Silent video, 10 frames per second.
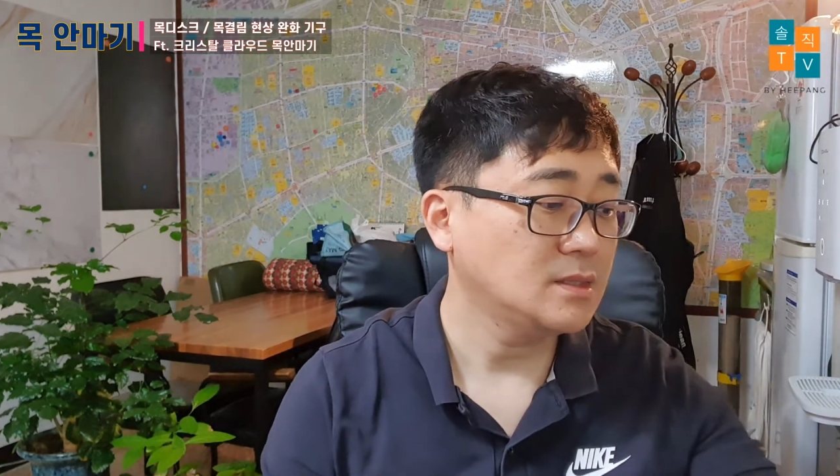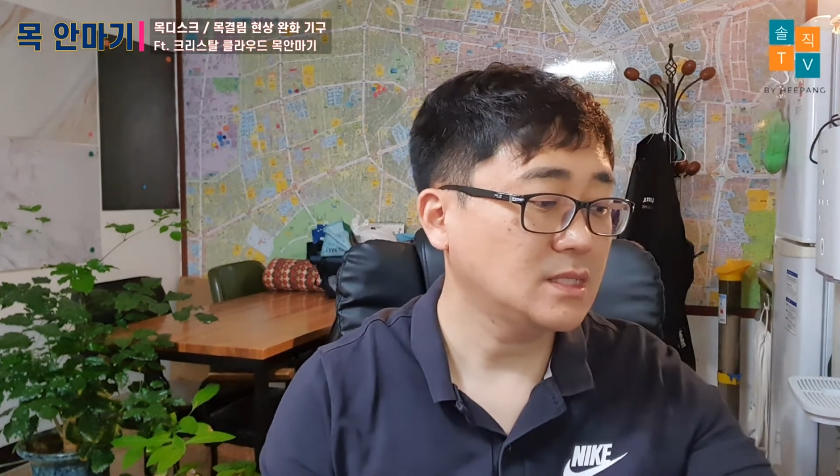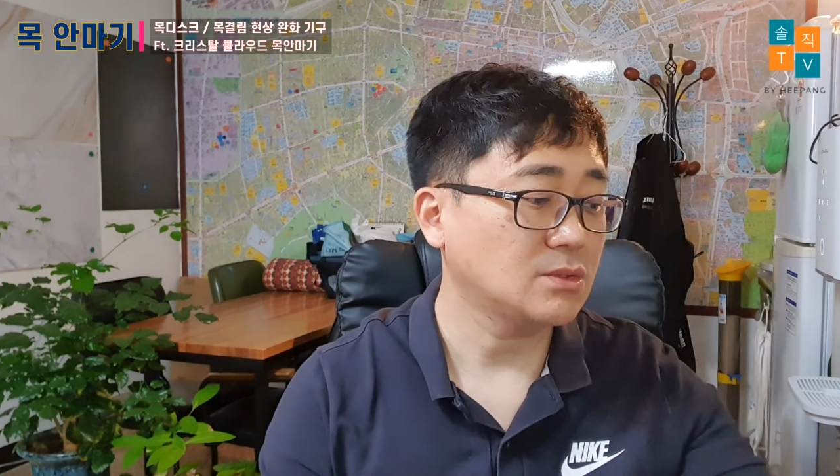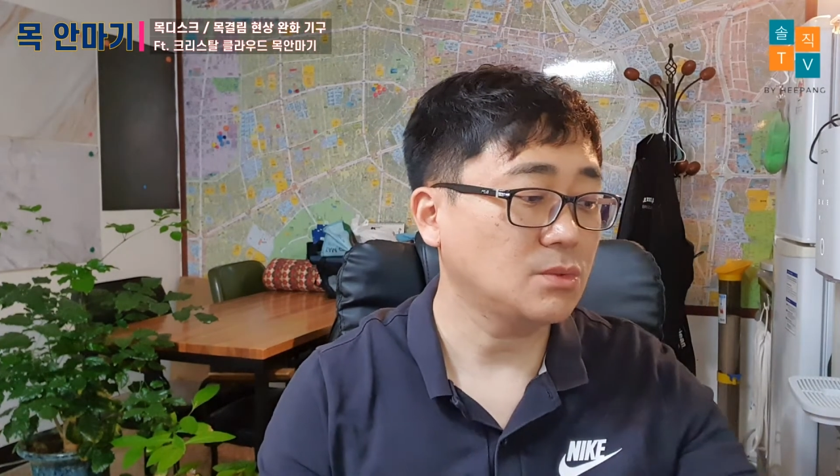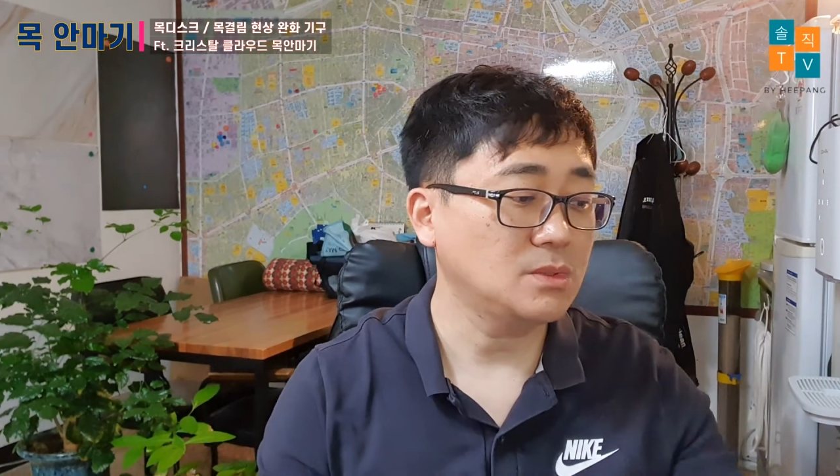
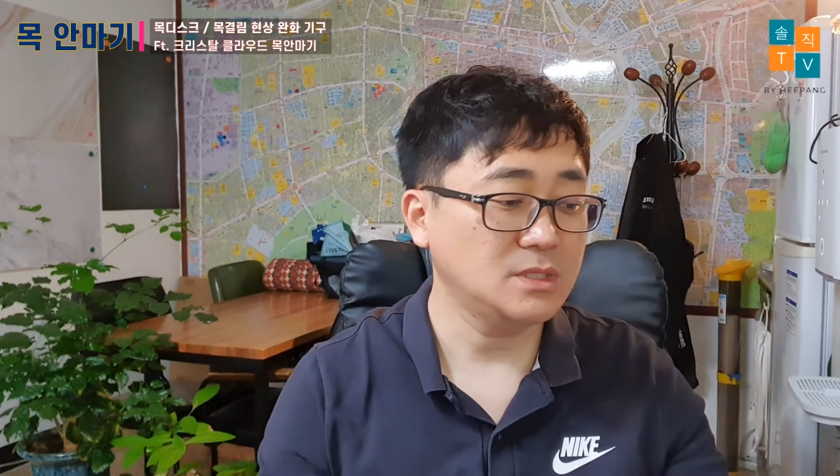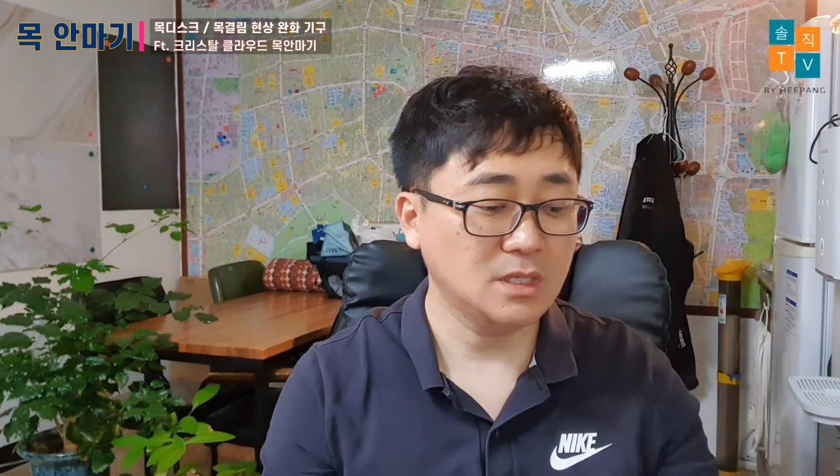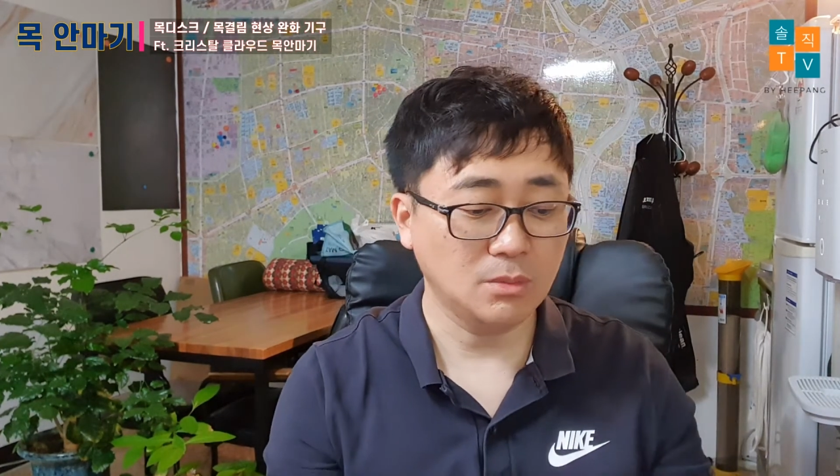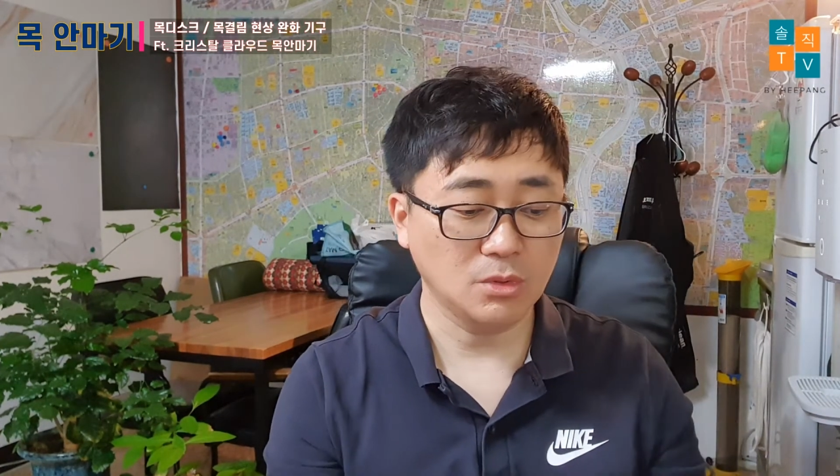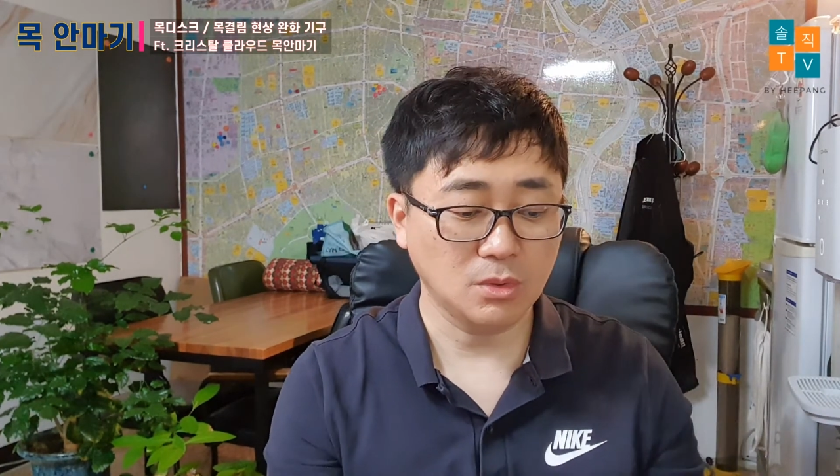작동을
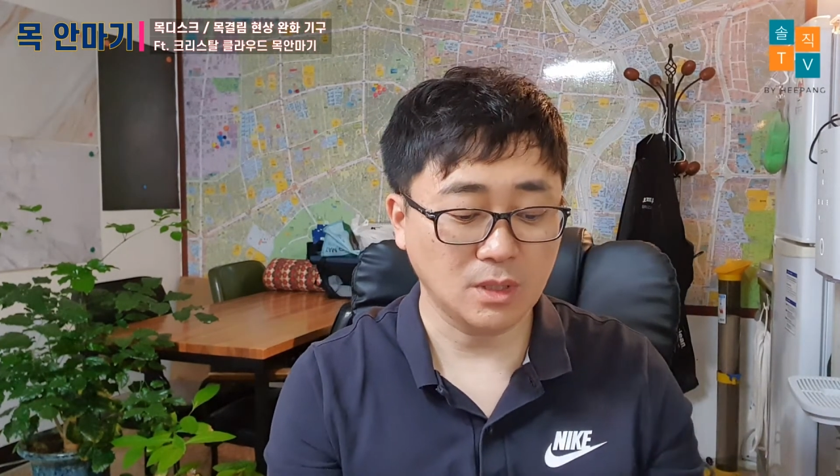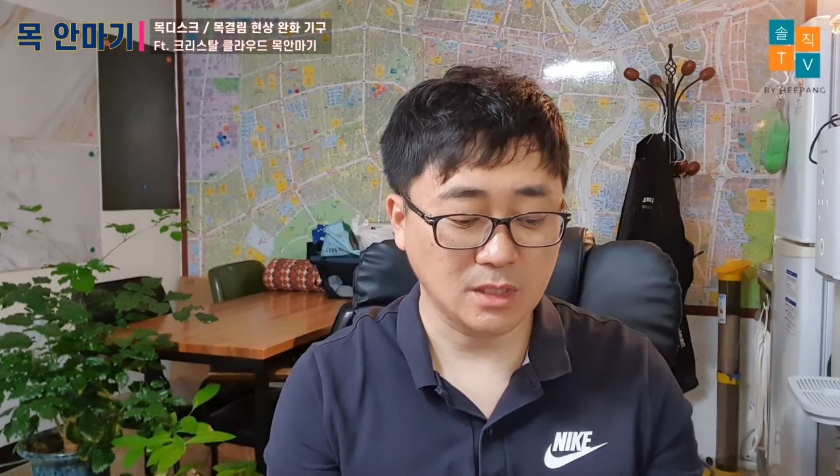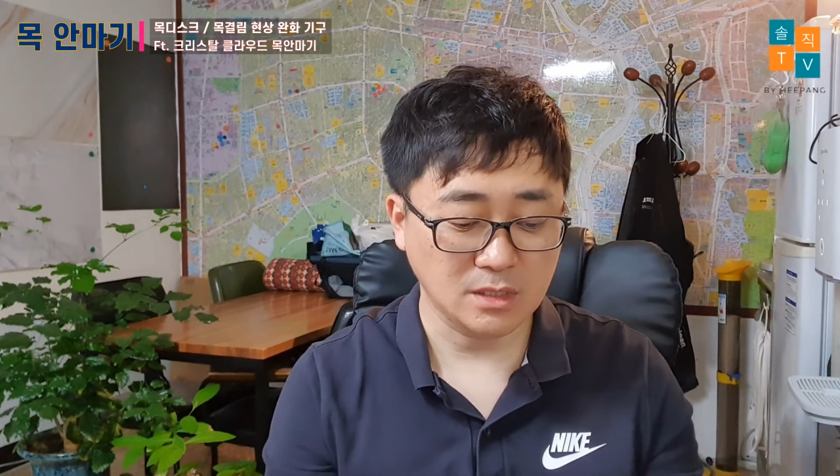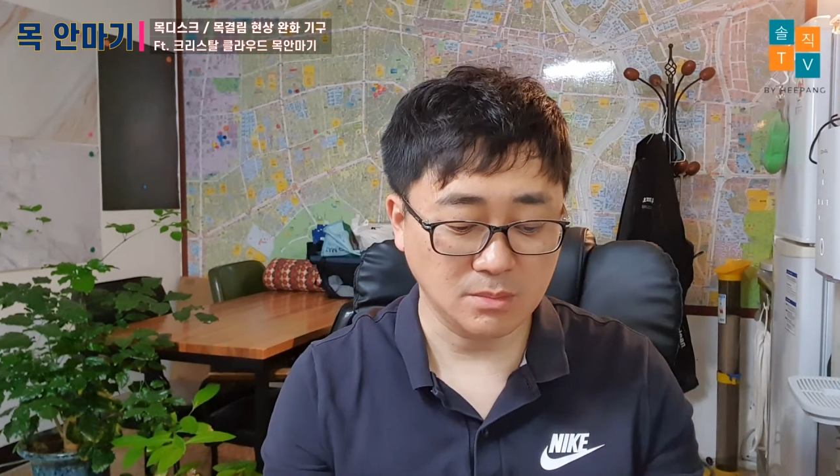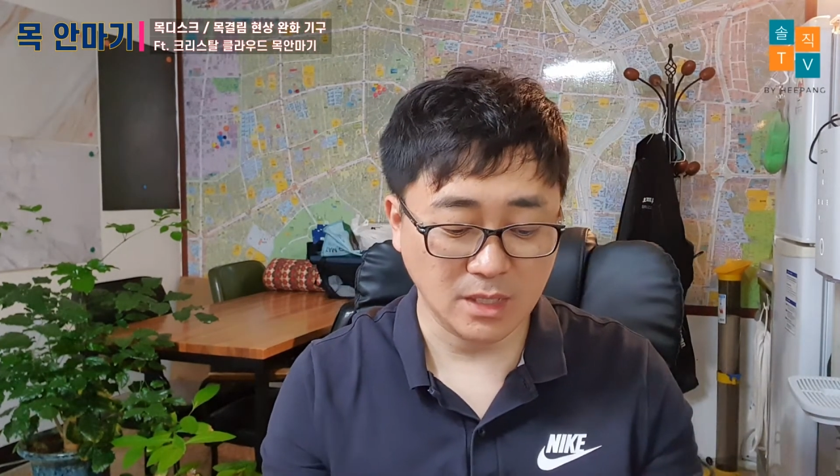시켜보도록
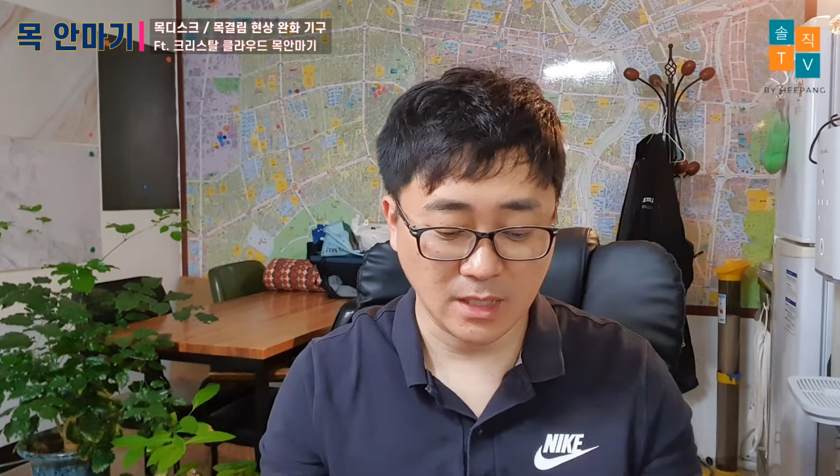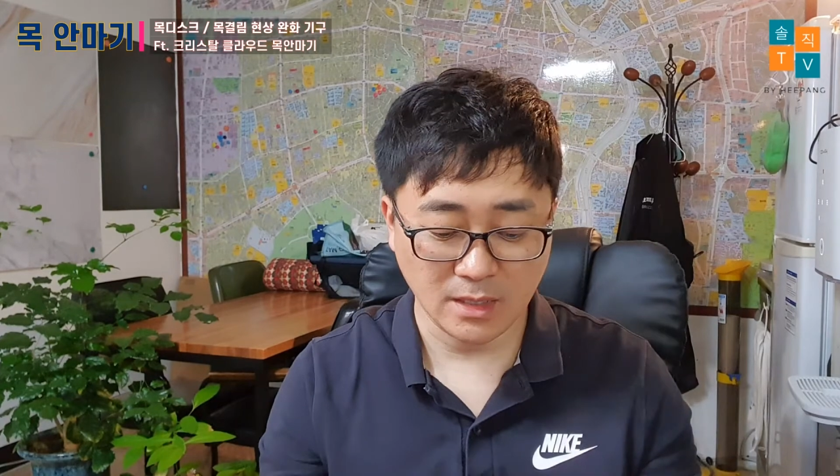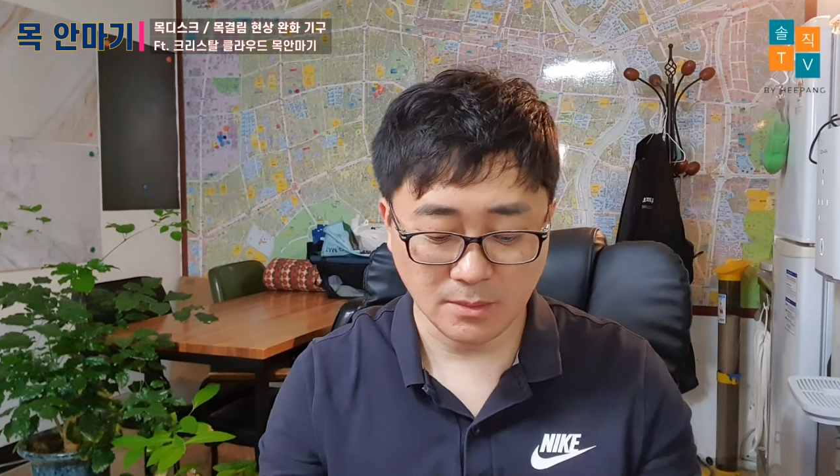하겠습니다.